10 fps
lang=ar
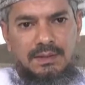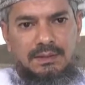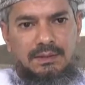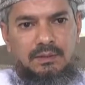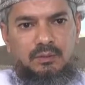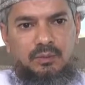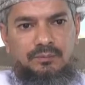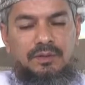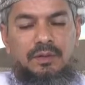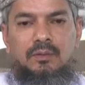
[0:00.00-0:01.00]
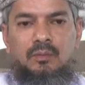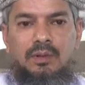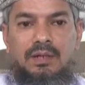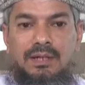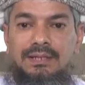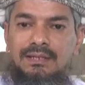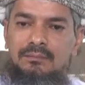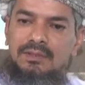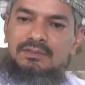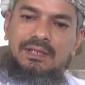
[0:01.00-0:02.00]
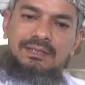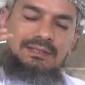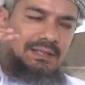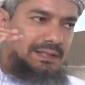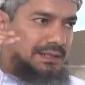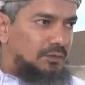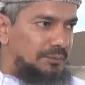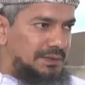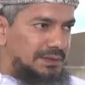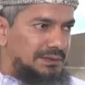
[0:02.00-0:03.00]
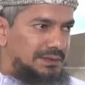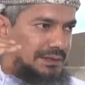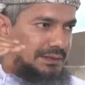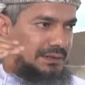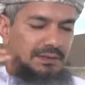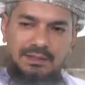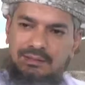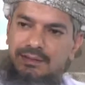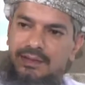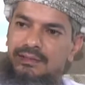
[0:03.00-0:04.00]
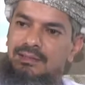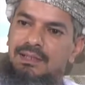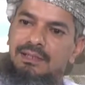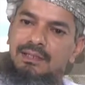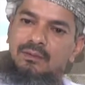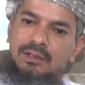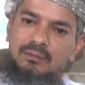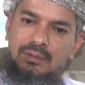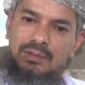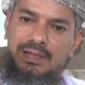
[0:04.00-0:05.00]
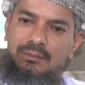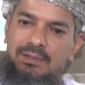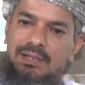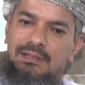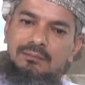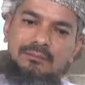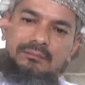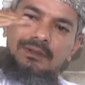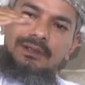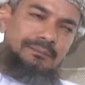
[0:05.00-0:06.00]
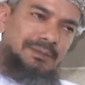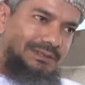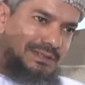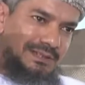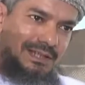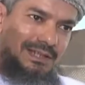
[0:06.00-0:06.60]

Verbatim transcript: إلى النور وغير مسار التاريخ ومجرى التاريخ التاريخ كان والعالم كان ماشيا إلى